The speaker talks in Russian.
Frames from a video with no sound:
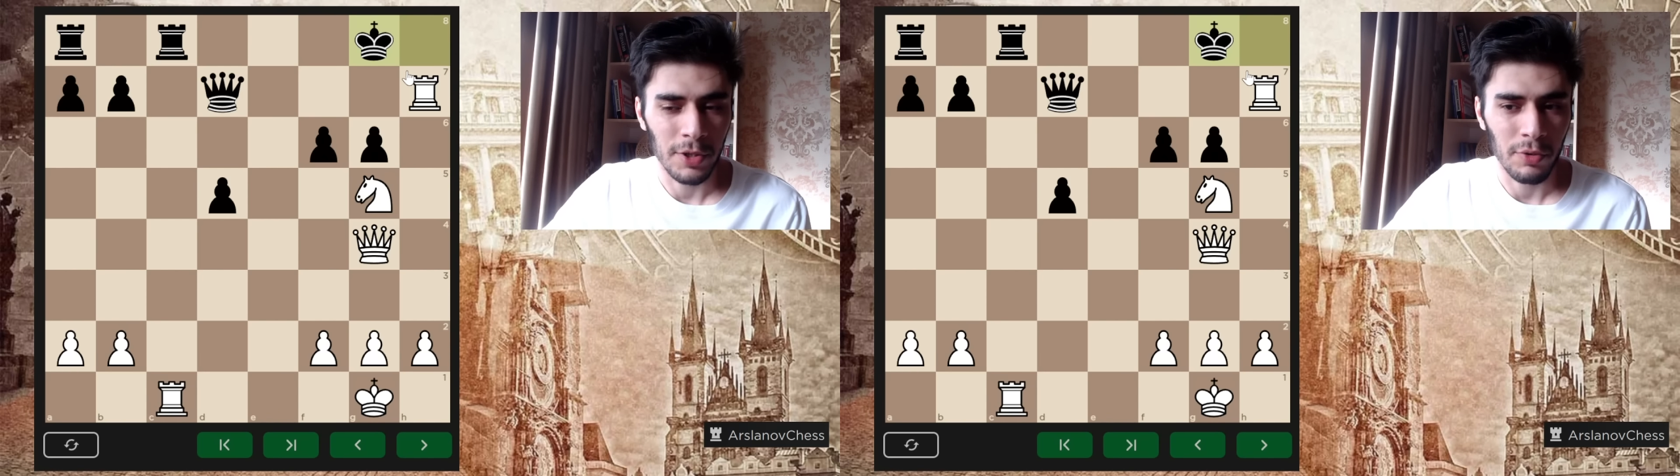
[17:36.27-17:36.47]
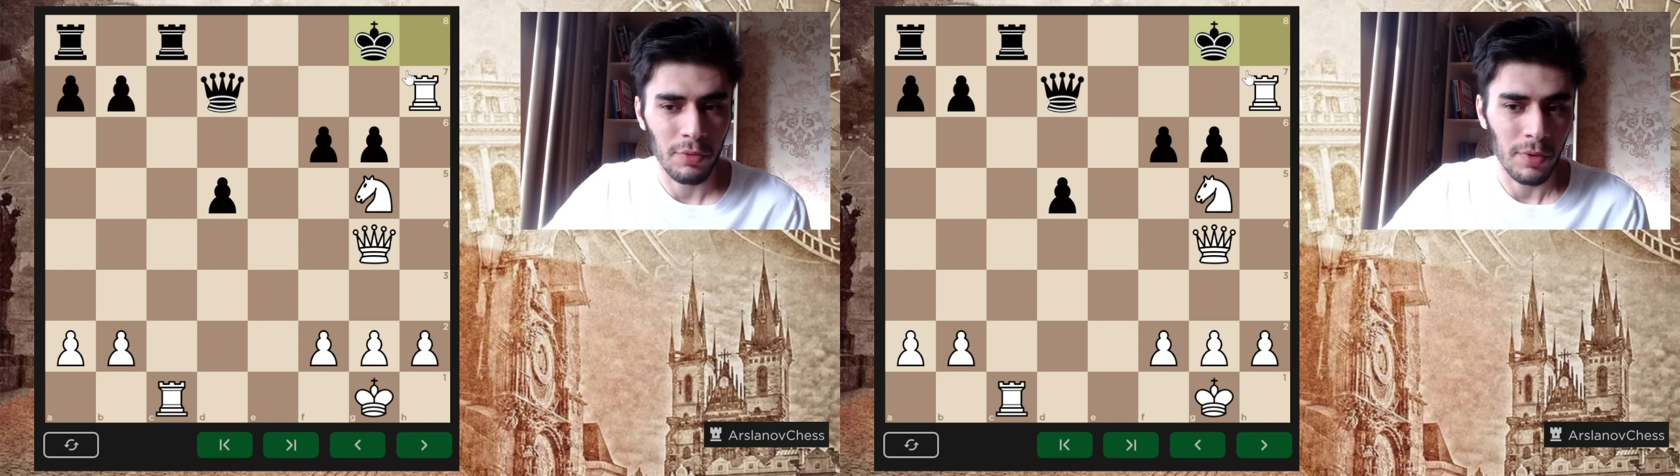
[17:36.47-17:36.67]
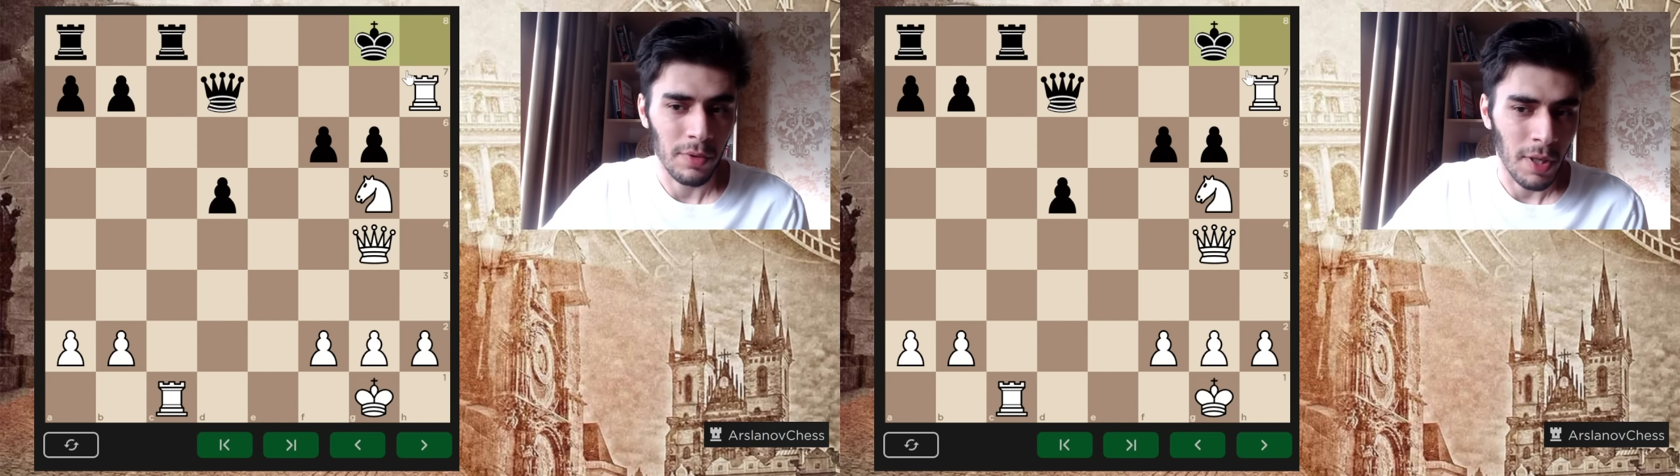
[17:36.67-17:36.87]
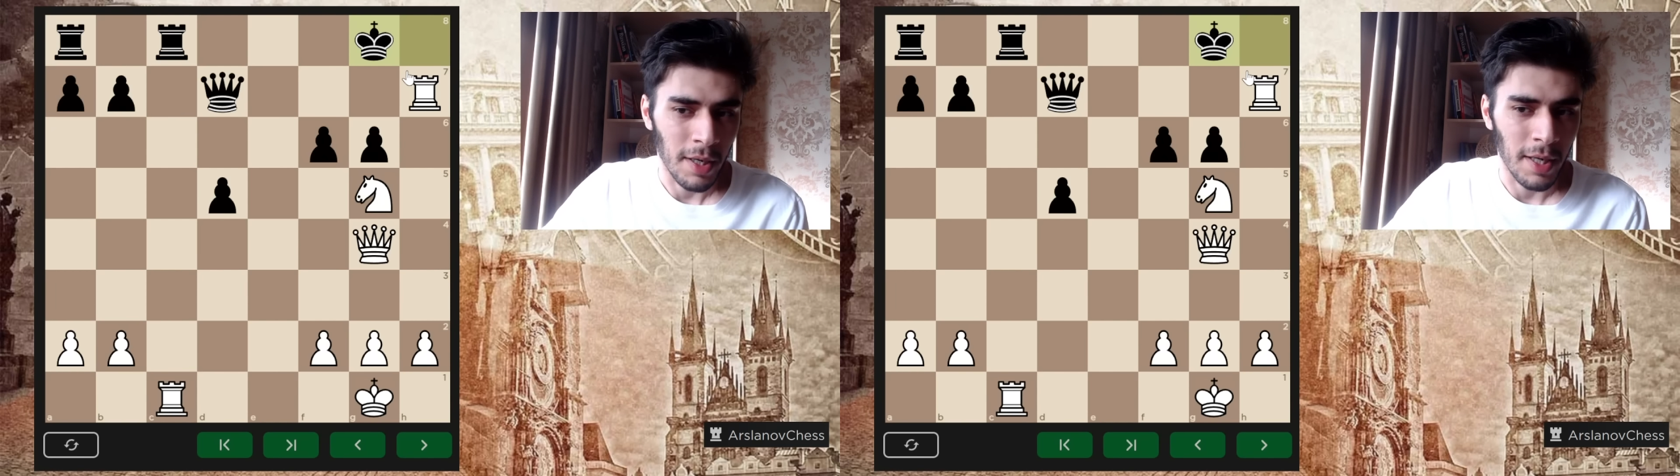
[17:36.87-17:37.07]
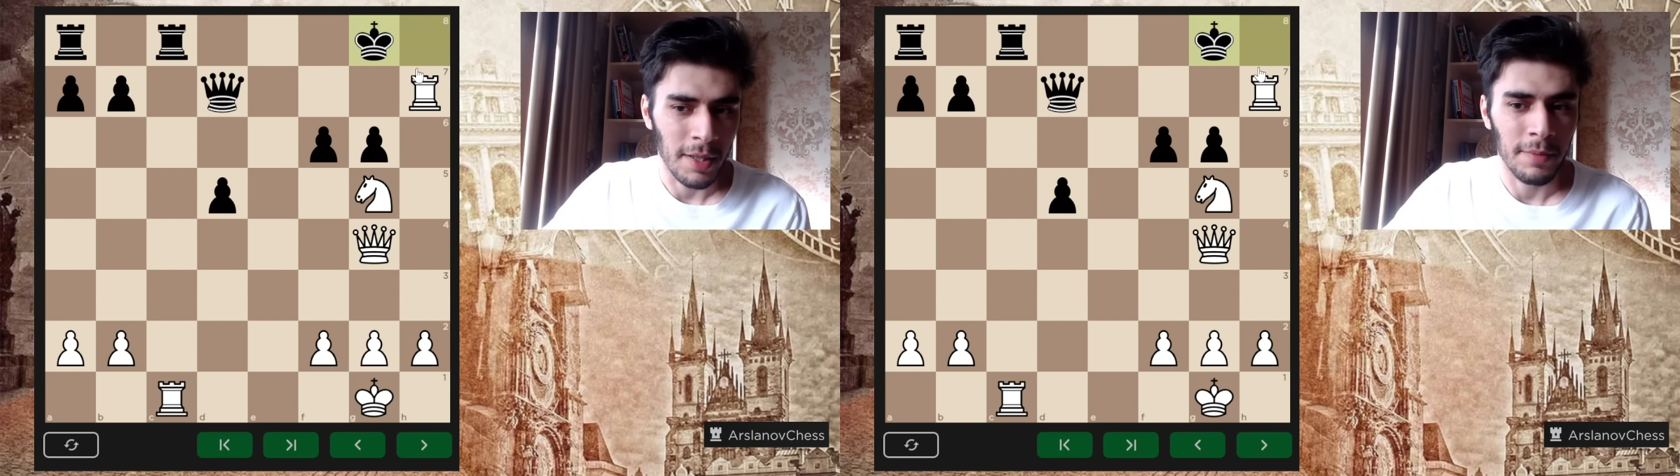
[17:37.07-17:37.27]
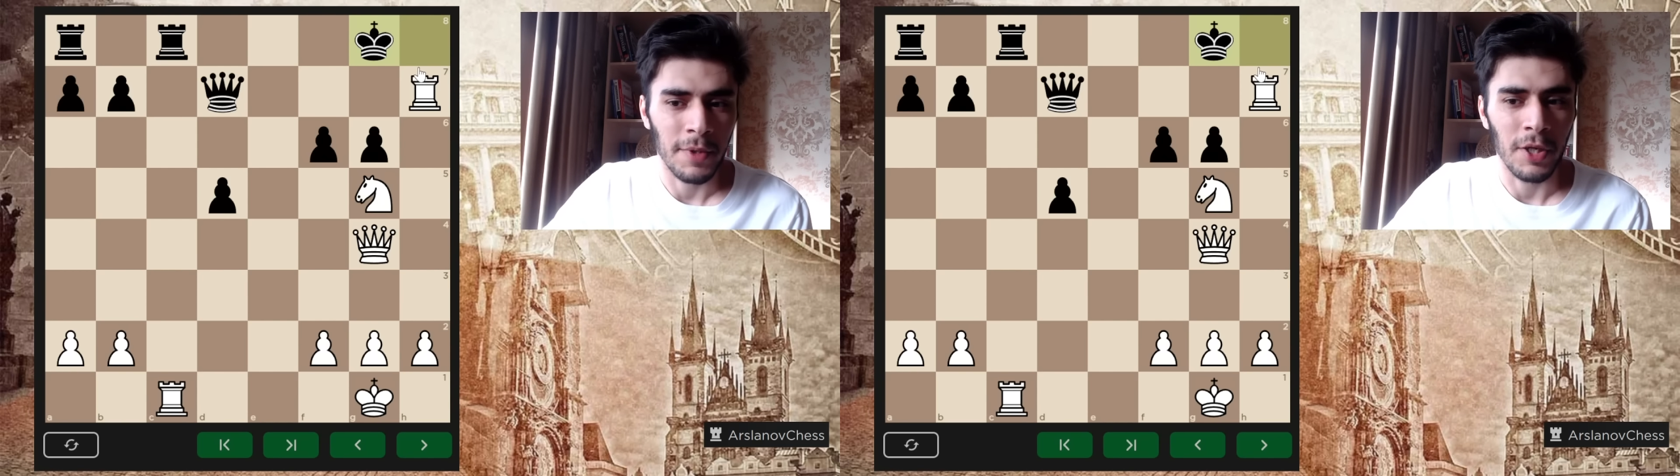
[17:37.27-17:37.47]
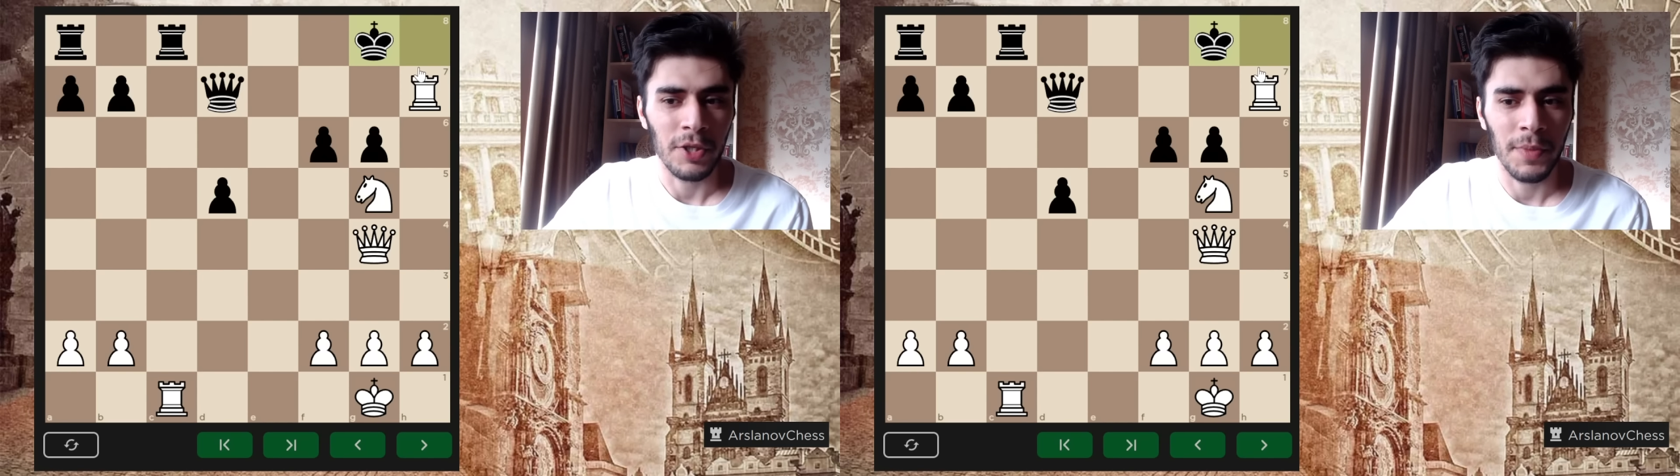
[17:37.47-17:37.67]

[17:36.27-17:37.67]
что а как дальше